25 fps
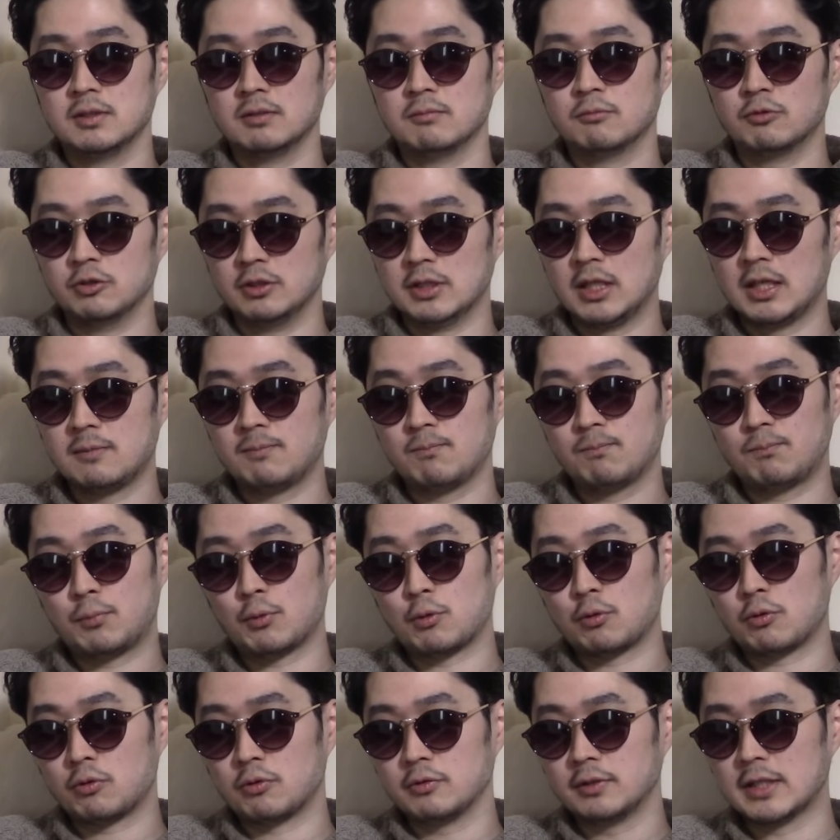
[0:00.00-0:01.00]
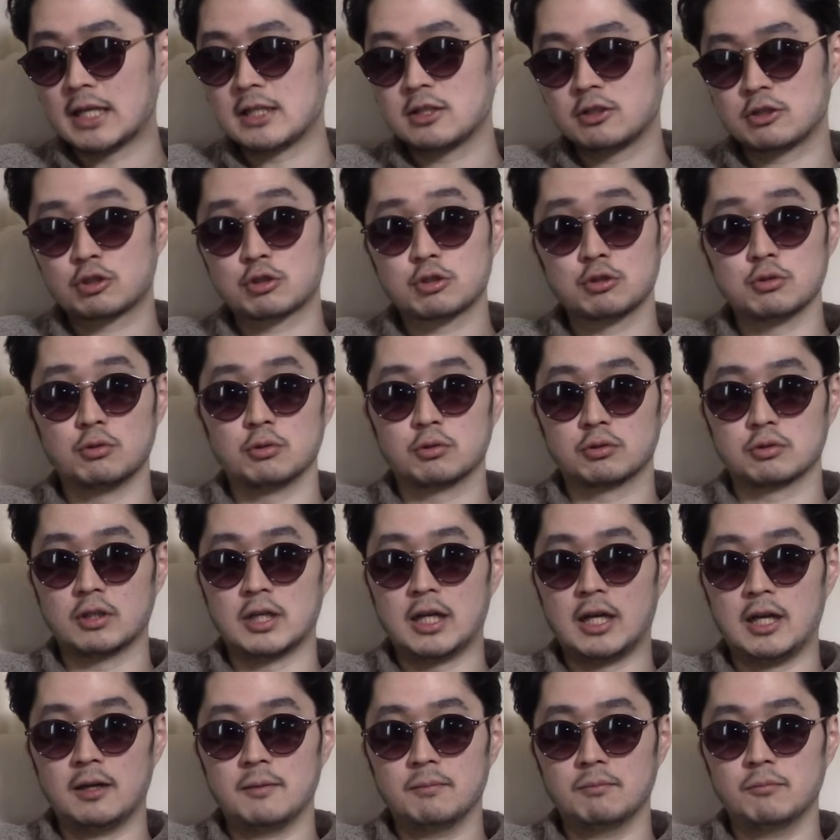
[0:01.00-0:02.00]
もう年俸何十億と
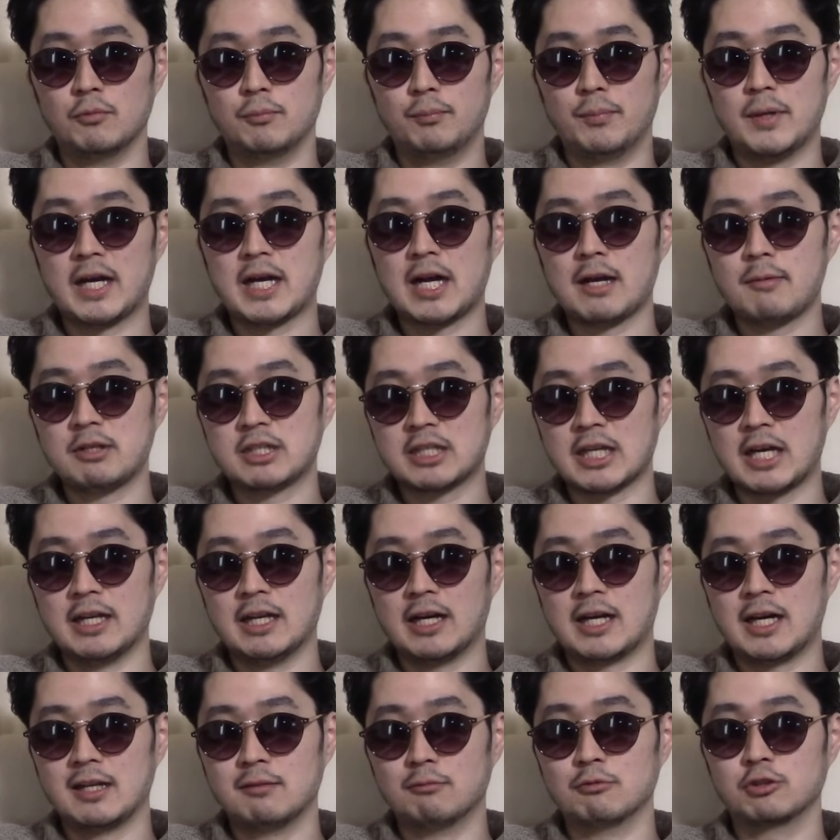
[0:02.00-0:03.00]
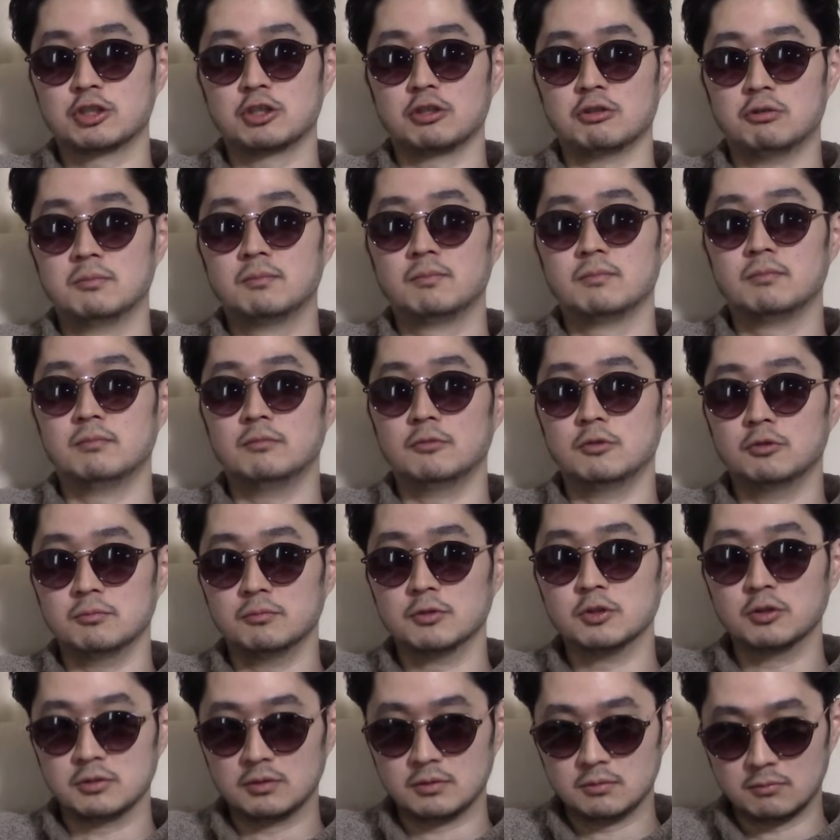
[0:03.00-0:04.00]
かもうバカみたいな金持ちよ、もう
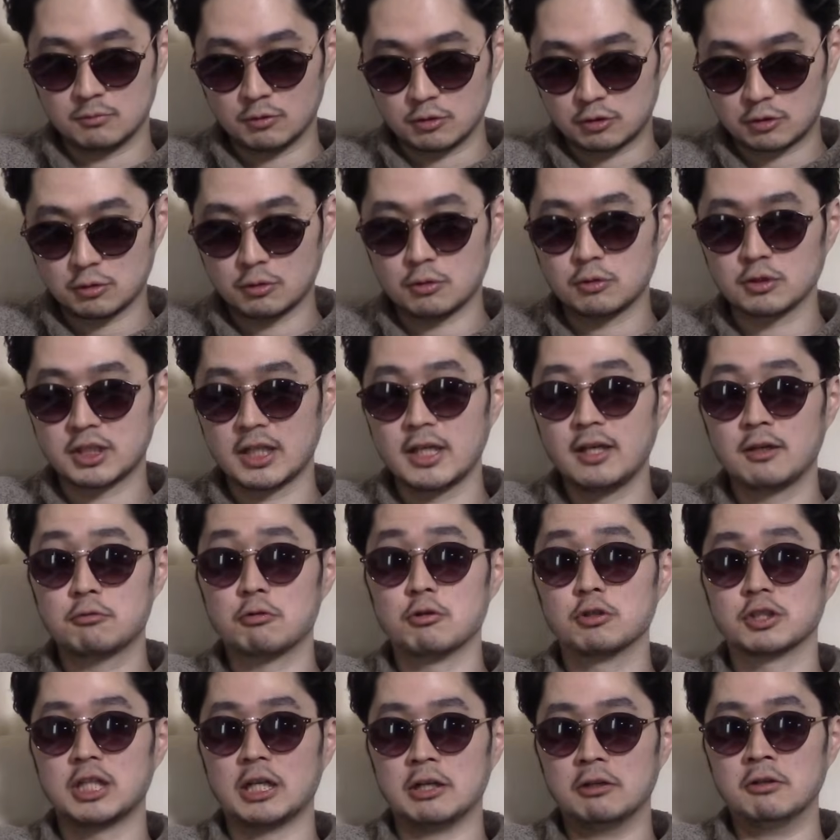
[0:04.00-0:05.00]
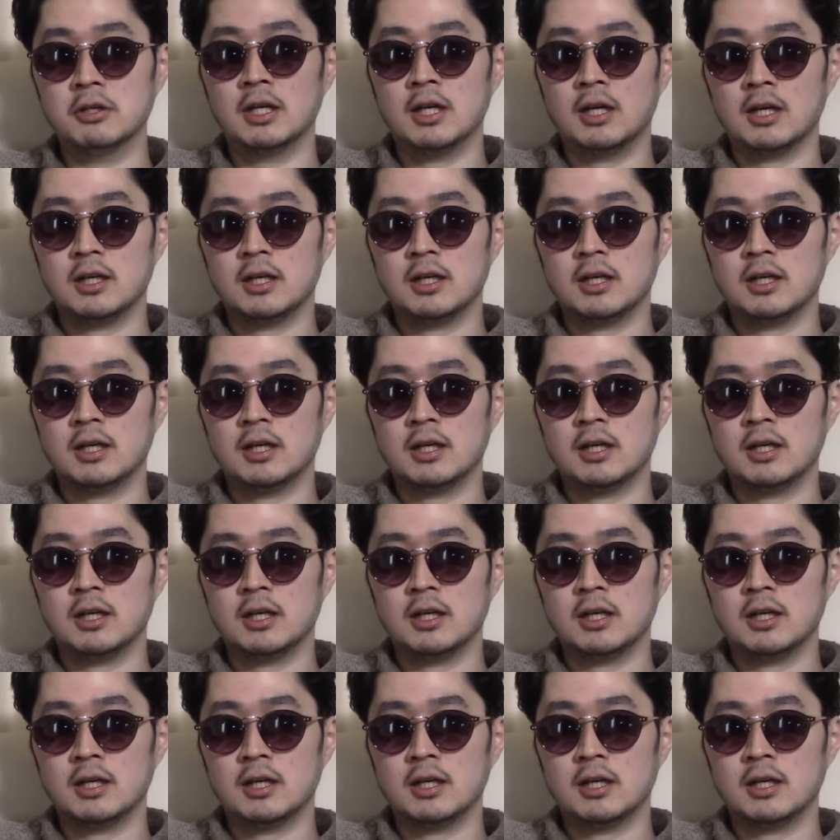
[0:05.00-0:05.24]
もうもう超成功者よ。